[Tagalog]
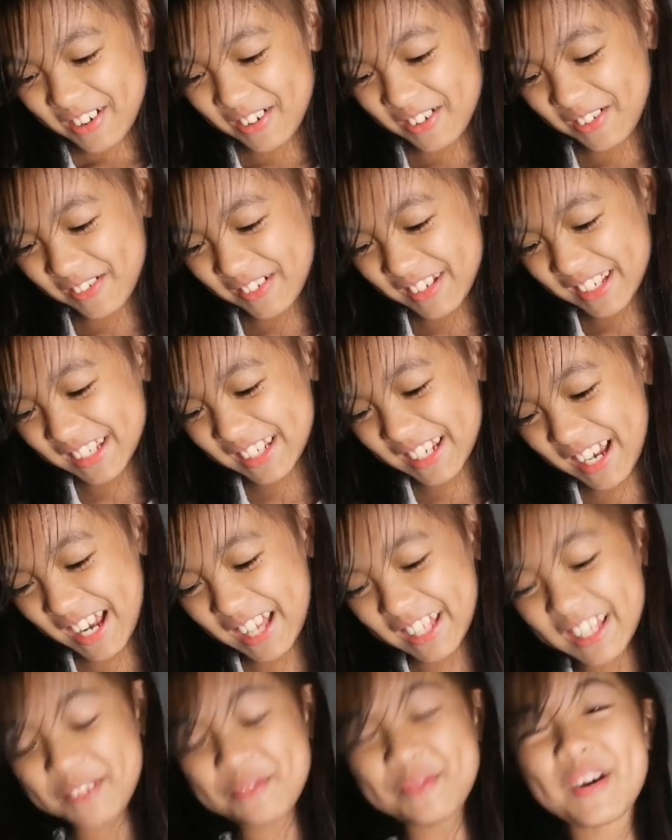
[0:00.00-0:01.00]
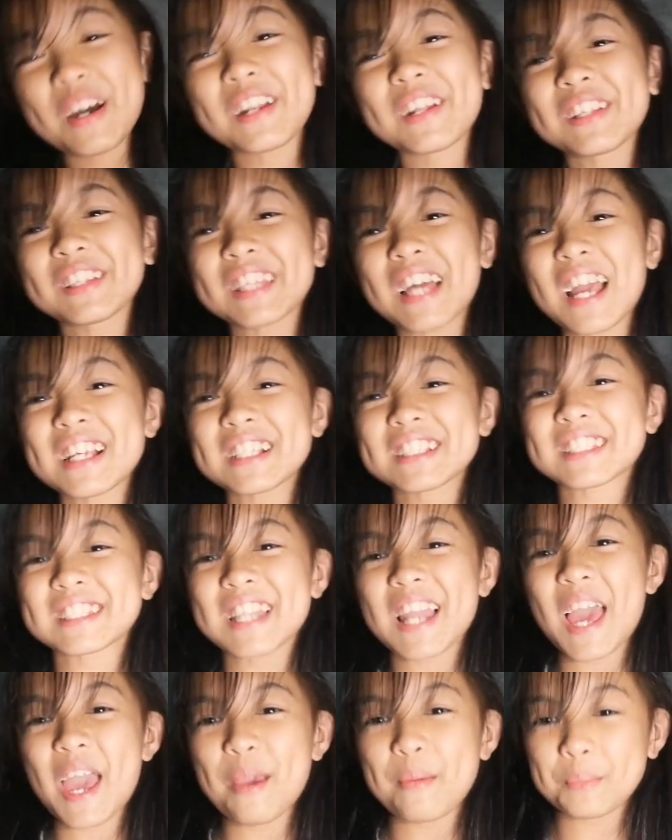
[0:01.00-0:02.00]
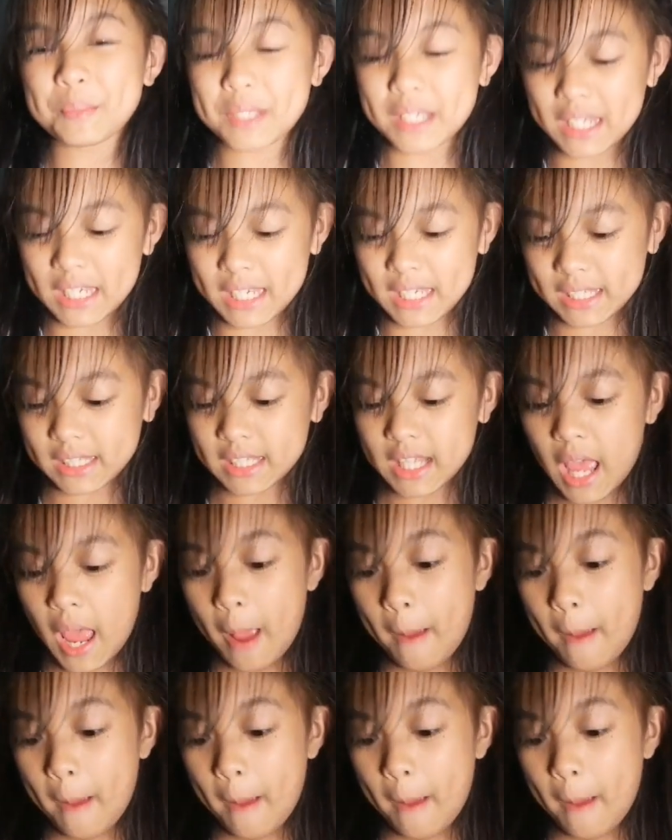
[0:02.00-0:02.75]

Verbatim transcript: Oh my God, meron tayong slime kit.